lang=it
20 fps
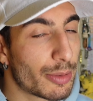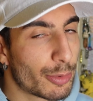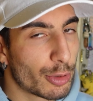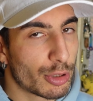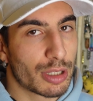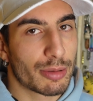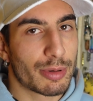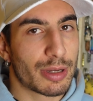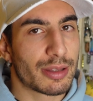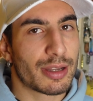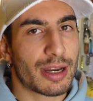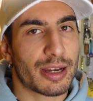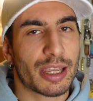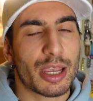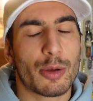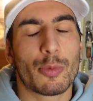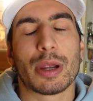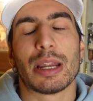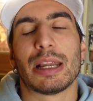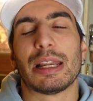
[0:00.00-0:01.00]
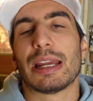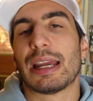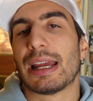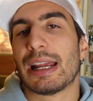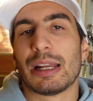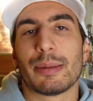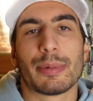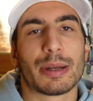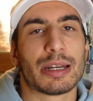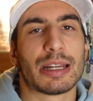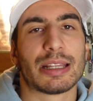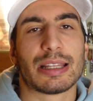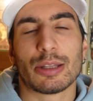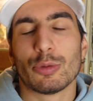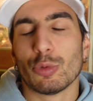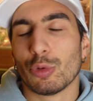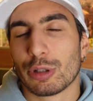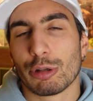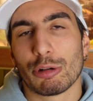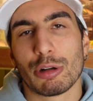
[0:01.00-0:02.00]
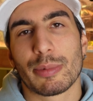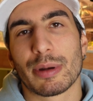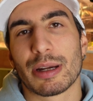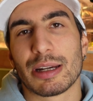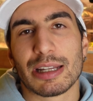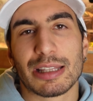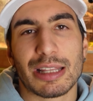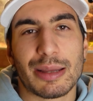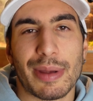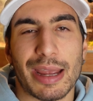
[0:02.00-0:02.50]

potete prendere anche quelli e li prendete adulti o le prendete